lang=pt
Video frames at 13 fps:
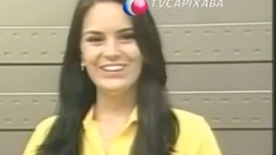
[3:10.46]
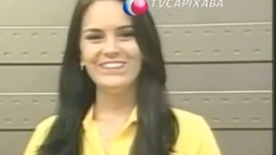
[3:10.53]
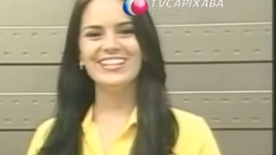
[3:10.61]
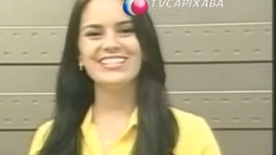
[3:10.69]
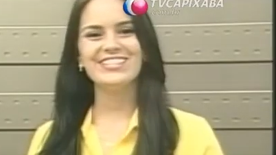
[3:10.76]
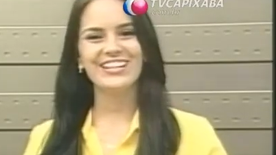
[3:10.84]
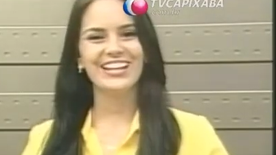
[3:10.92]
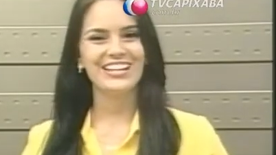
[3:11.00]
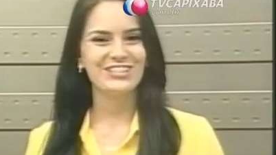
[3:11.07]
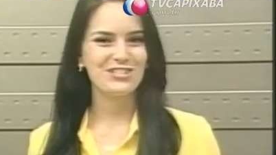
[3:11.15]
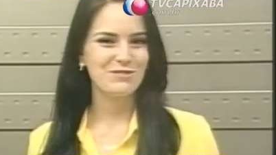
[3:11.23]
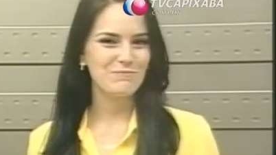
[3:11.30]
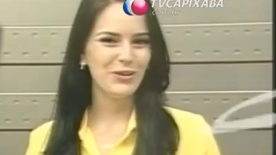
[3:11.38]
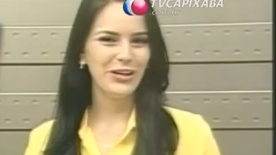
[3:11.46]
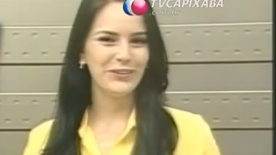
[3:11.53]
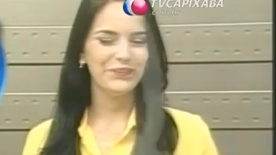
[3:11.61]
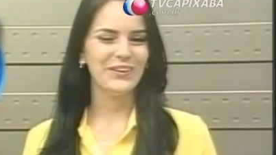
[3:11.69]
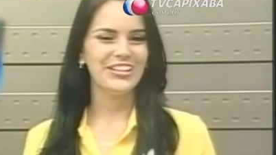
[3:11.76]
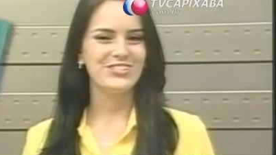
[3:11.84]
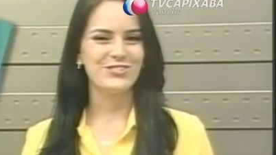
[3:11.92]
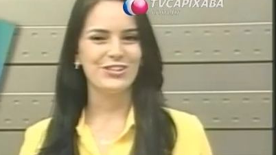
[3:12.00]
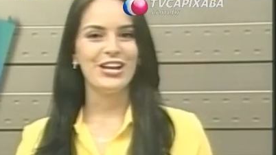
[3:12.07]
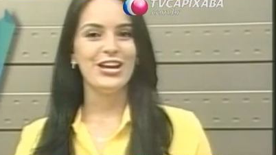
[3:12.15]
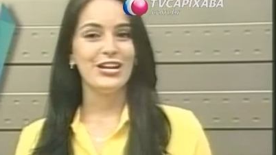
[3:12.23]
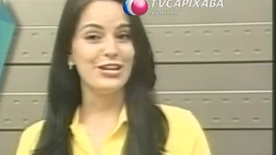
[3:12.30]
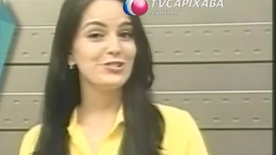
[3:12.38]
Oi, gente, boa noite.
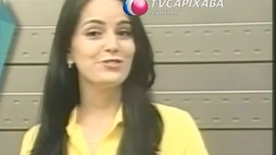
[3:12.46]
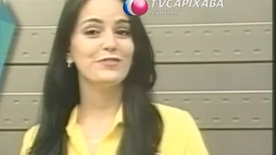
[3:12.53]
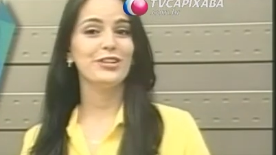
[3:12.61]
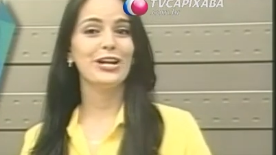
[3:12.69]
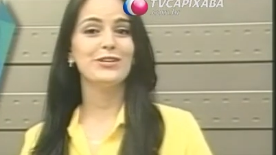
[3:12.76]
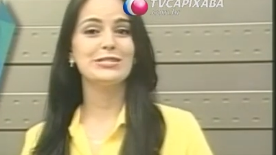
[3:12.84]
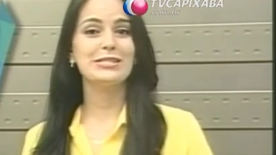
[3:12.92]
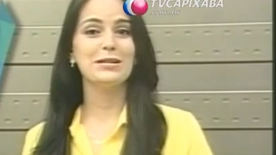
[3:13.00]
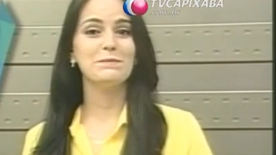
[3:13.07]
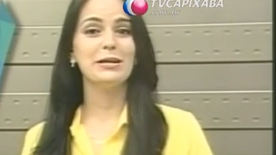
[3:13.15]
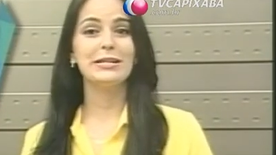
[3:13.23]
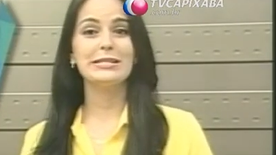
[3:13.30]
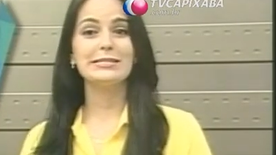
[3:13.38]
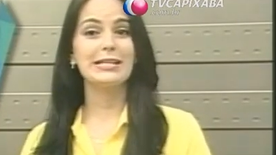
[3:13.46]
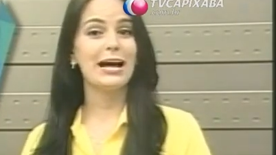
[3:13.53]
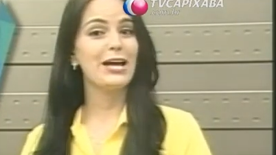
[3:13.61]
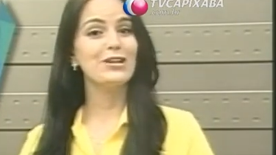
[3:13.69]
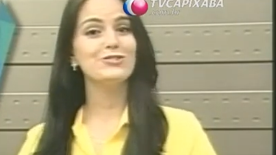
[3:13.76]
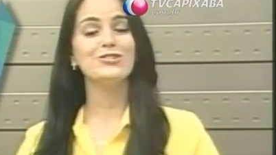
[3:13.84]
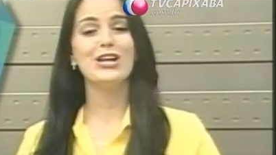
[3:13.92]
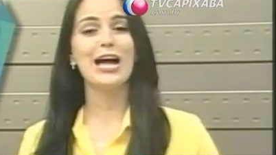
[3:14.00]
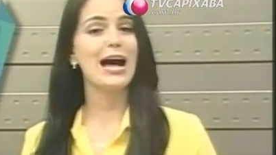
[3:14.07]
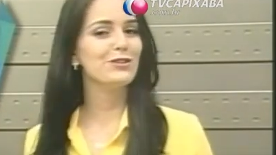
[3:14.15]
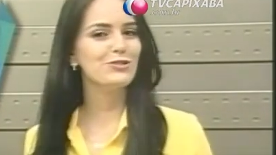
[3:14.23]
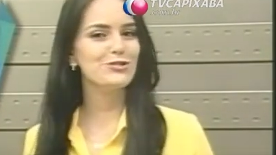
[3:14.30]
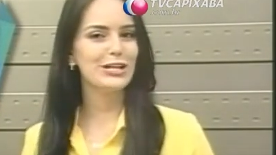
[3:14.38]
Este final de semana está
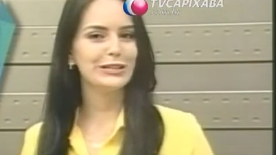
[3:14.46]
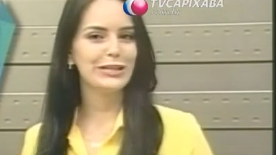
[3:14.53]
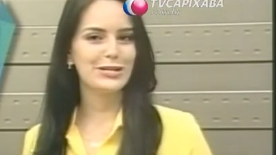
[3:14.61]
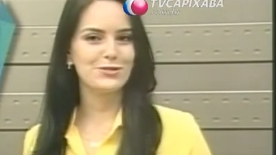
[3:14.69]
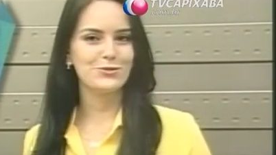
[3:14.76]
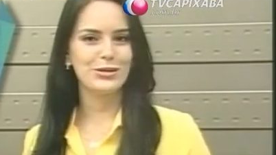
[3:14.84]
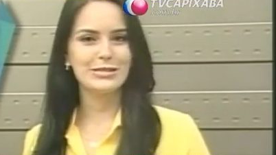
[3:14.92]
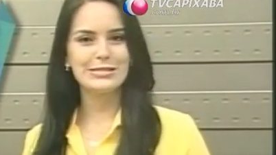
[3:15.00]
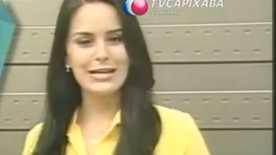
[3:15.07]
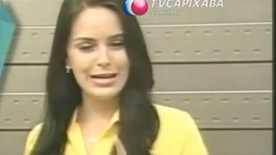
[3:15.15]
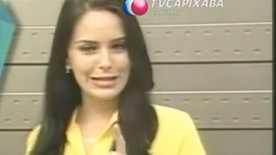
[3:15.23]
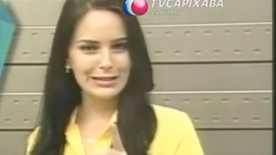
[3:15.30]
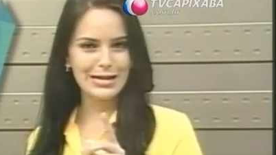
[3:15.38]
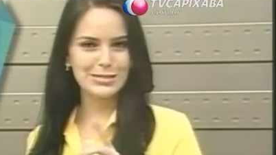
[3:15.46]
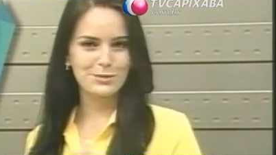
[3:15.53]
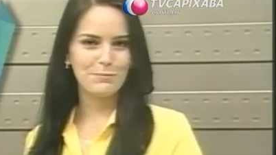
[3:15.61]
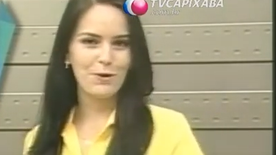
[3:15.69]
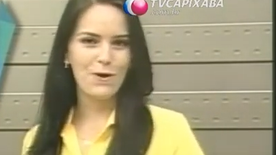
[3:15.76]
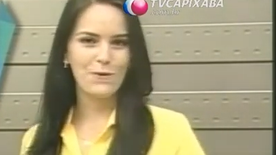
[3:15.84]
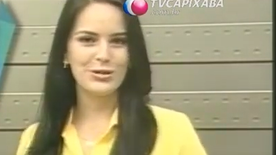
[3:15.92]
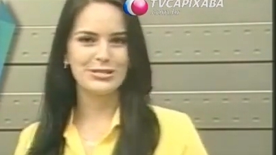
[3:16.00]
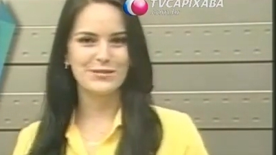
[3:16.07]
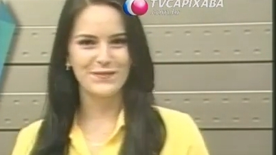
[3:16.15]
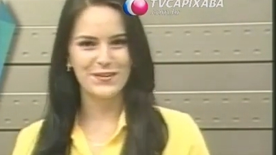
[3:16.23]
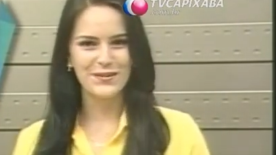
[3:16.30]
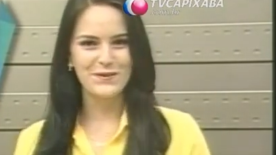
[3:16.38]
recheado de atrações e das boas,
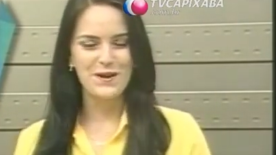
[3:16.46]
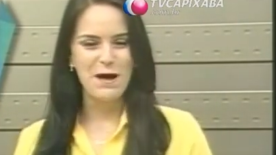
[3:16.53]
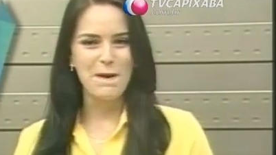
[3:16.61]
viu?